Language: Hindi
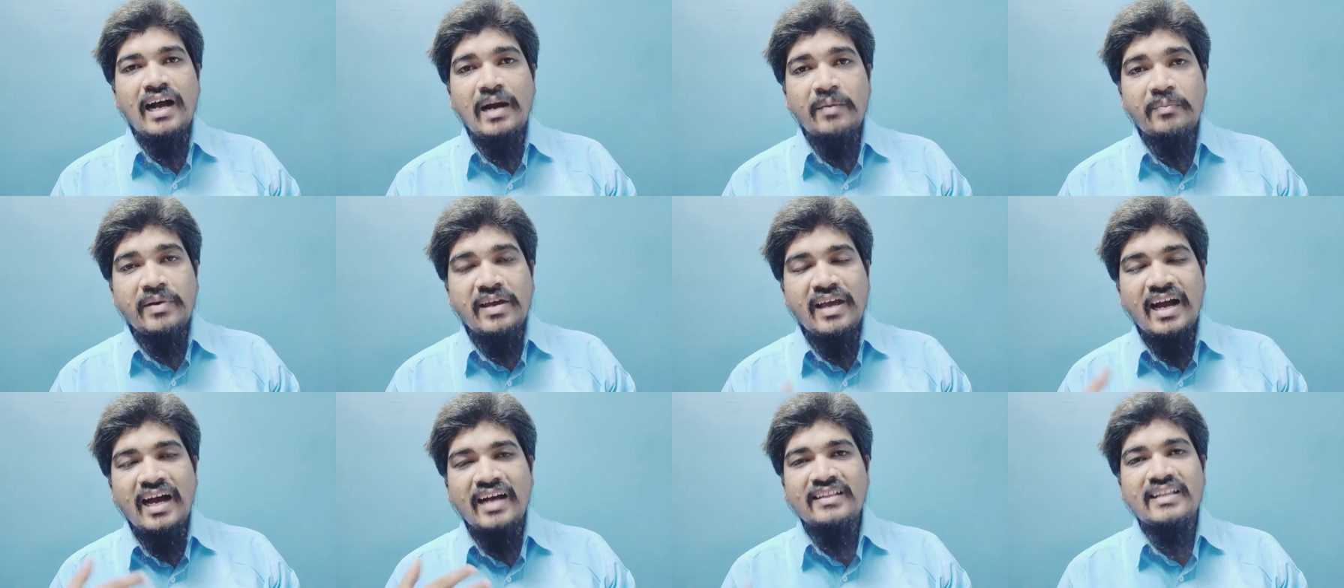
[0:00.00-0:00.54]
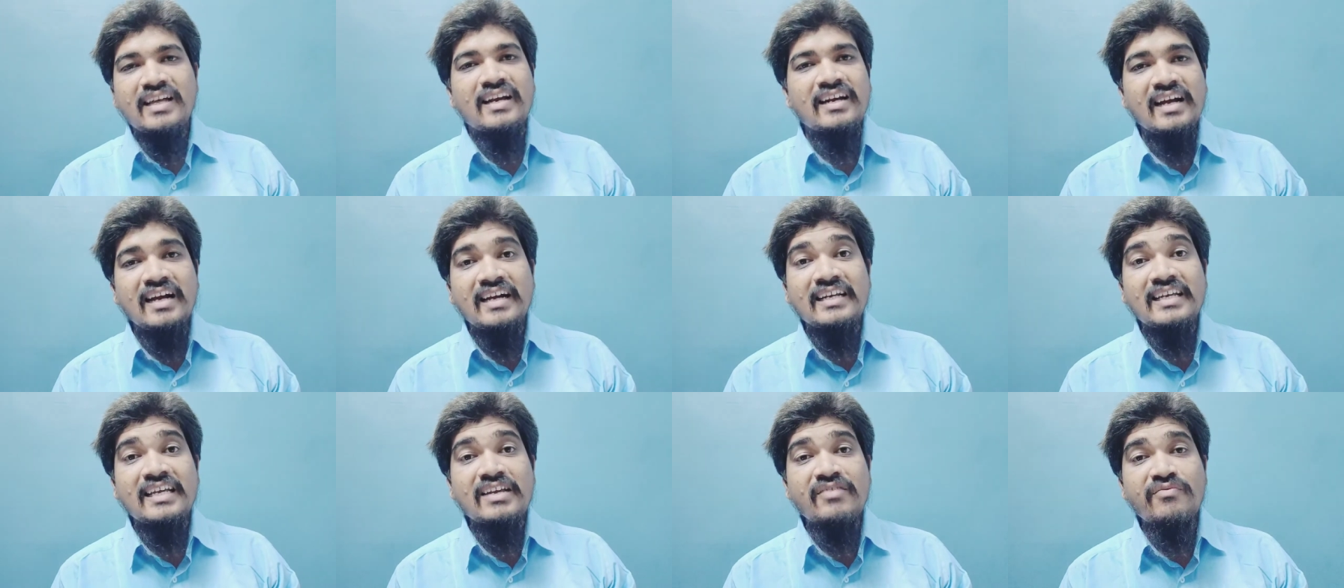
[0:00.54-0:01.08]
आपके आधार
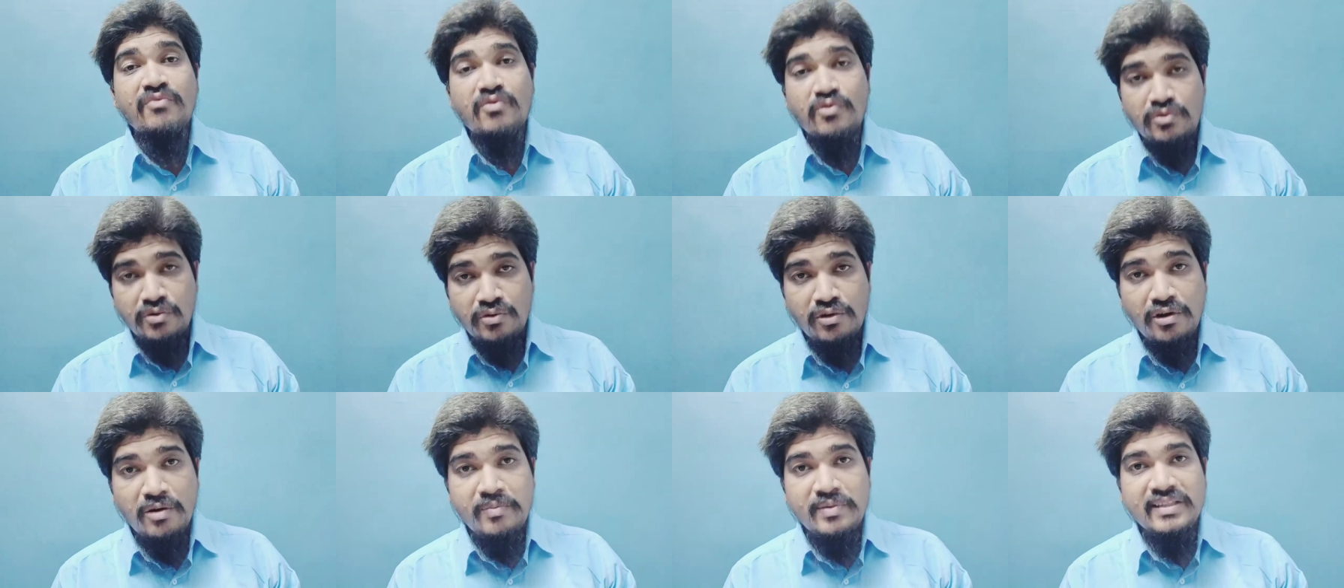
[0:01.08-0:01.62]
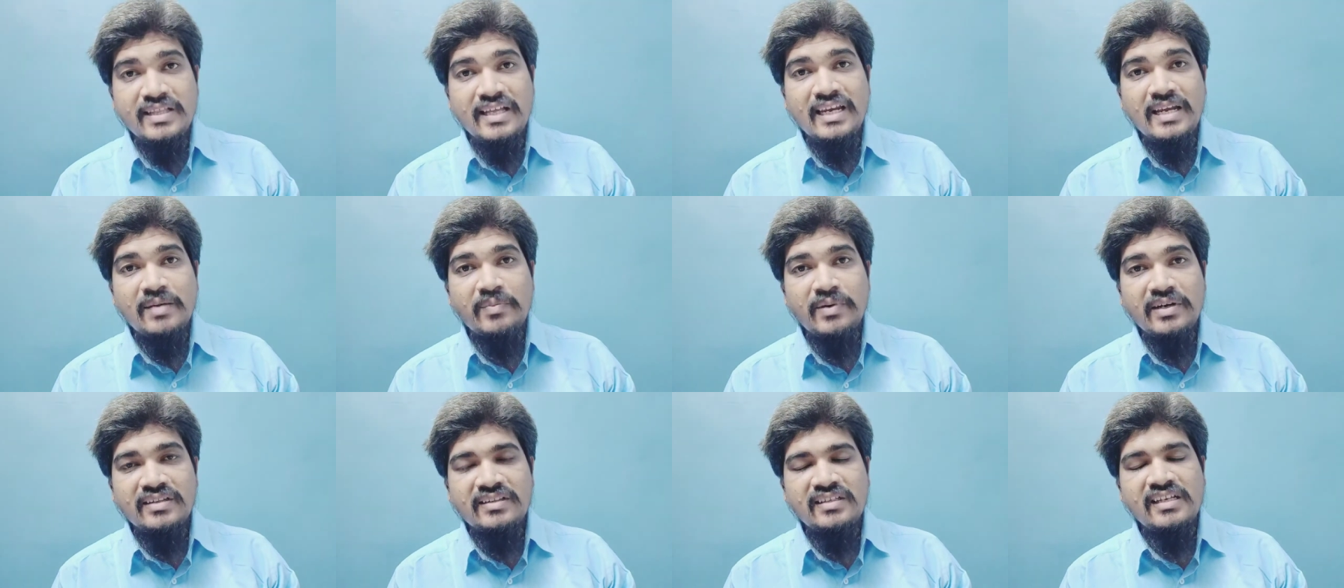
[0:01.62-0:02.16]
कार्ड की फ़ोटो कॉपी देनी
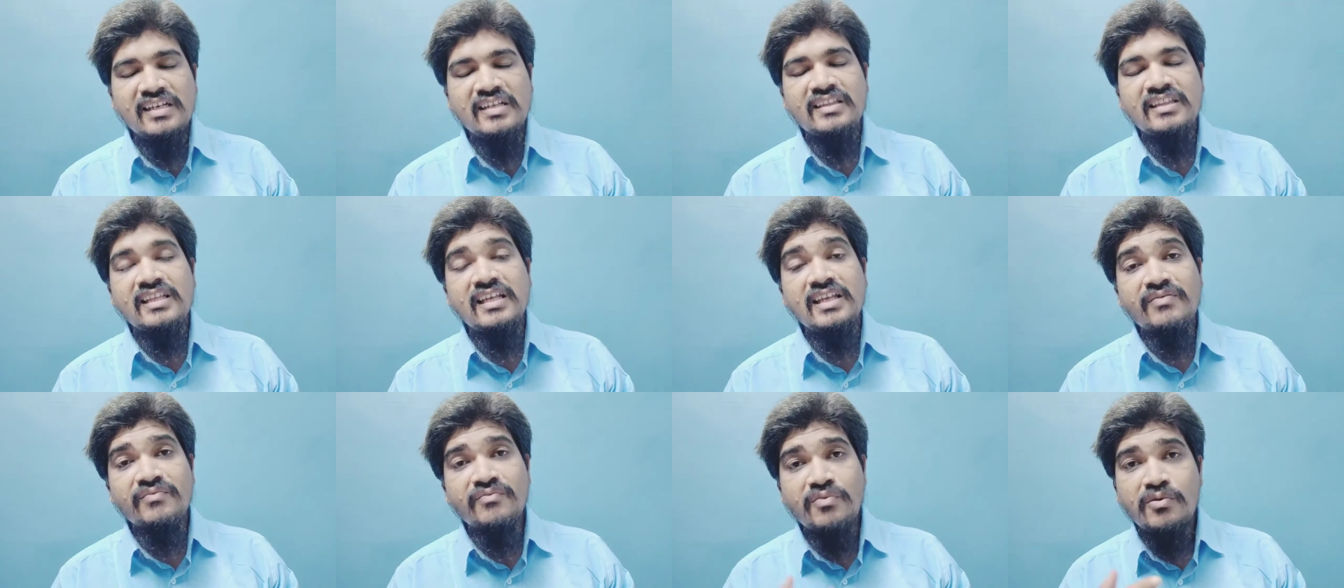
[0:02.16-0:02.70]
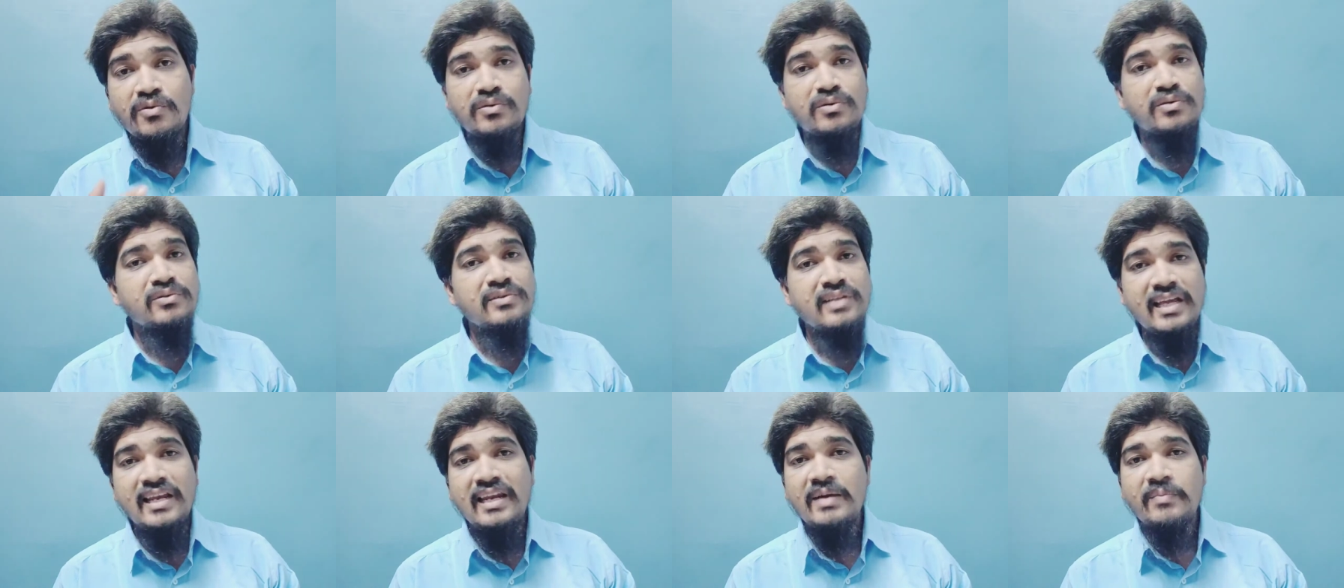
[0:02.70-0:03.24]
पड़ती है तीन
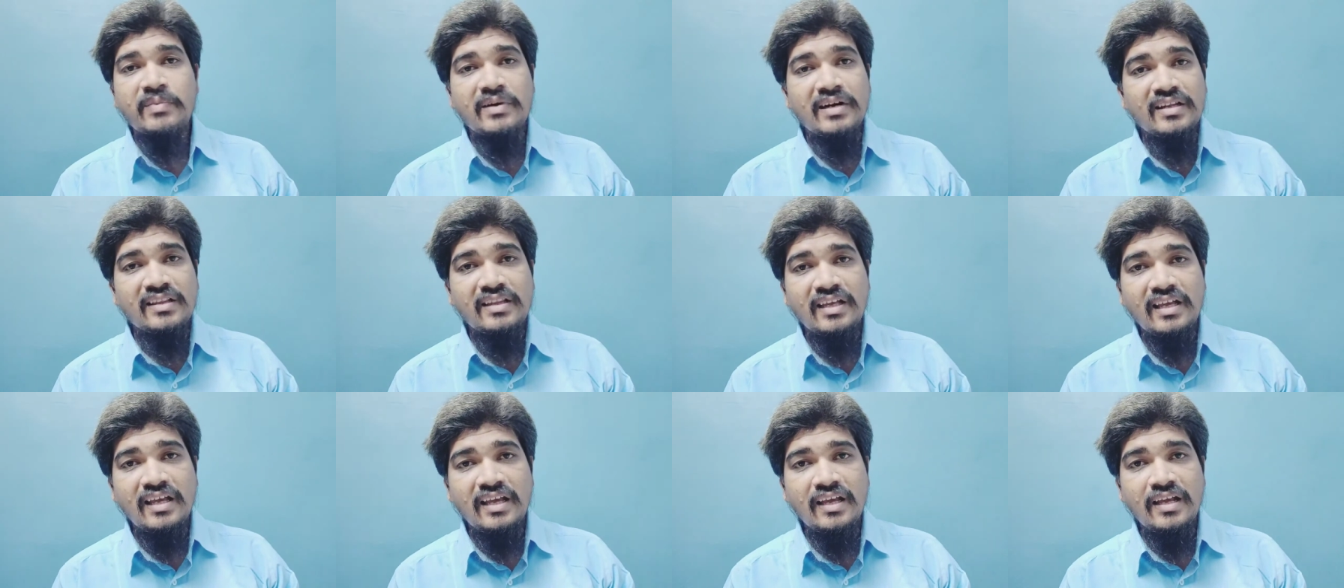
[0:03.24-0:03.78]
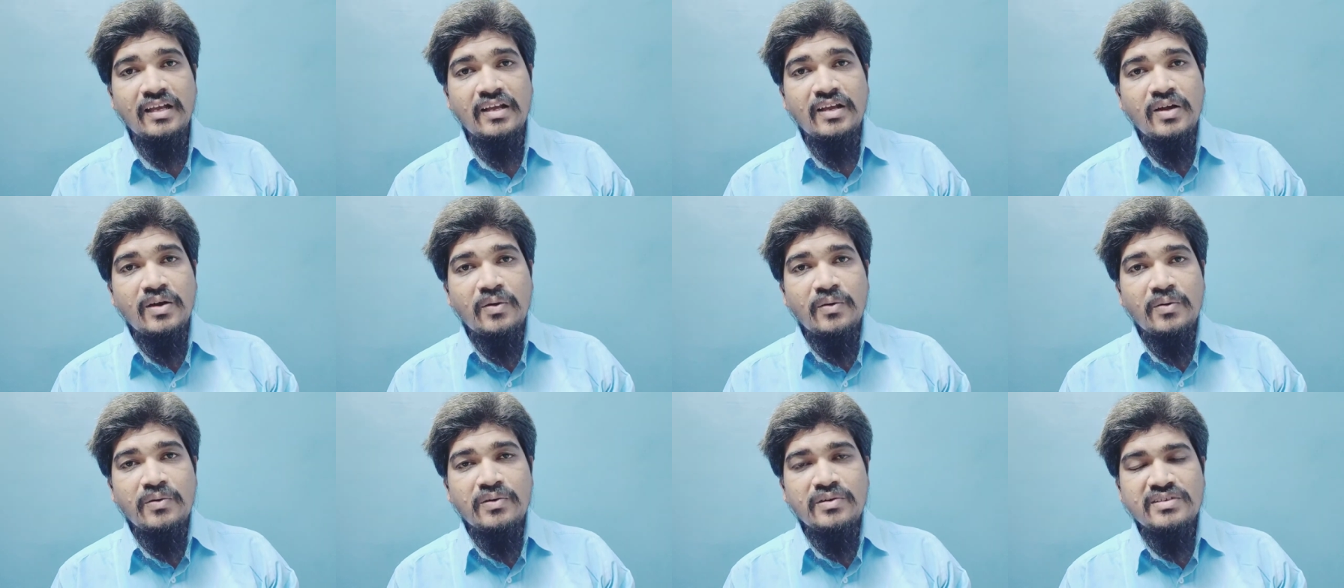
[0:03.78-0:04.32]
फ़ोटो देने पड़ते हैं
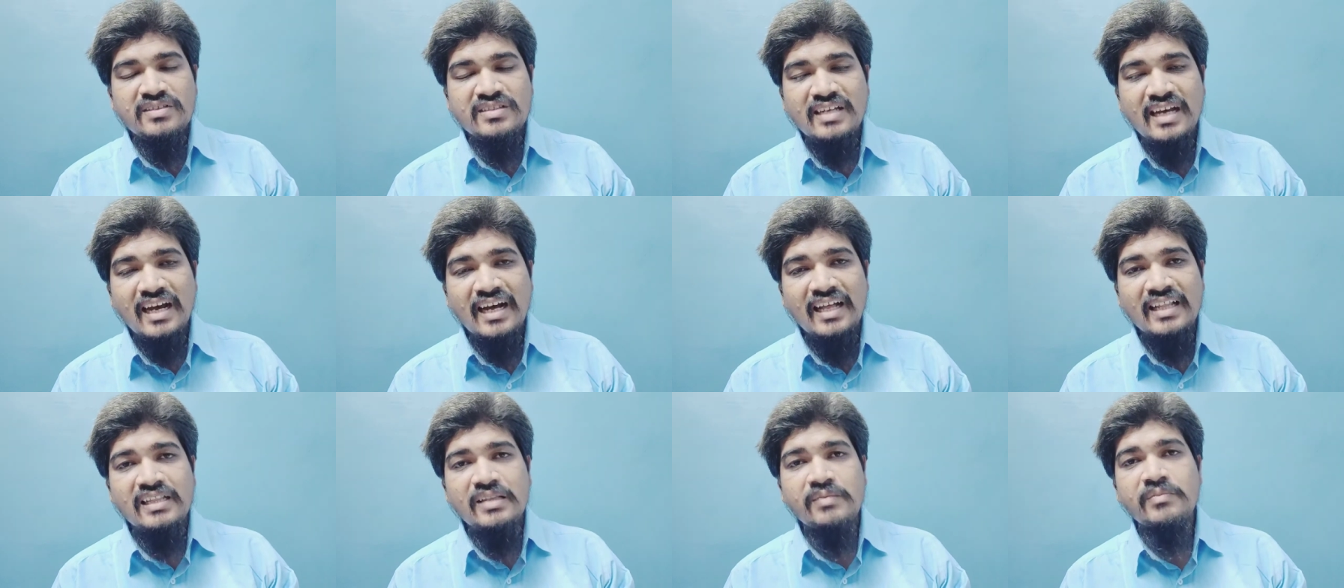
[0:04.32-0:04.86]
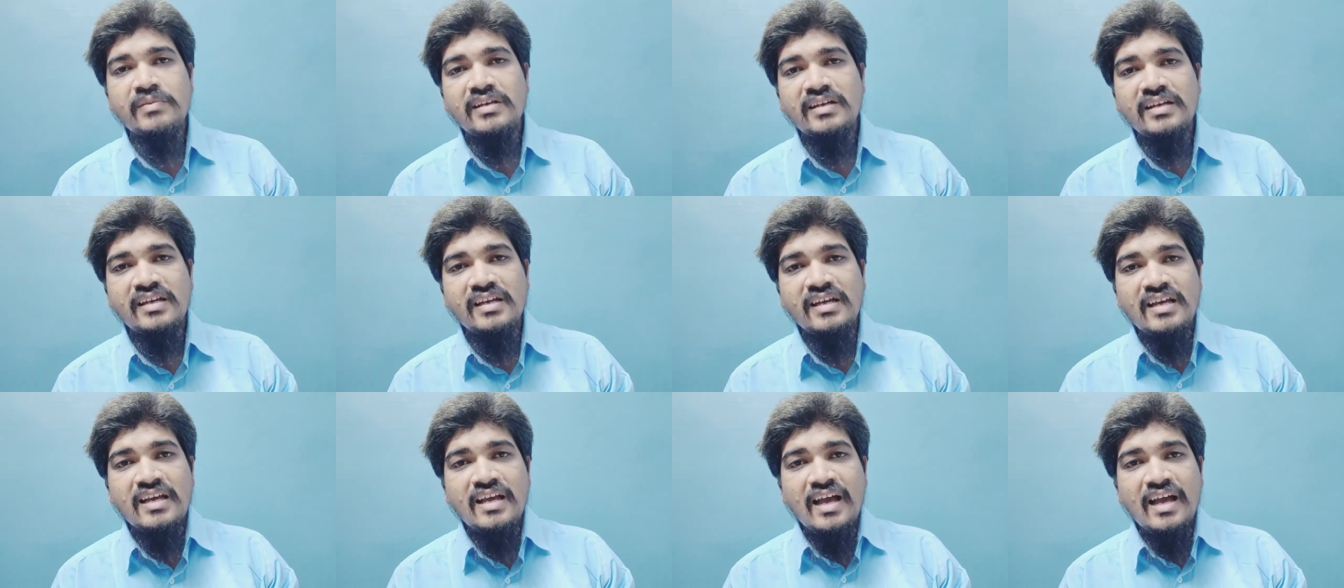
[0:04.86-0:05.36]
और साथ में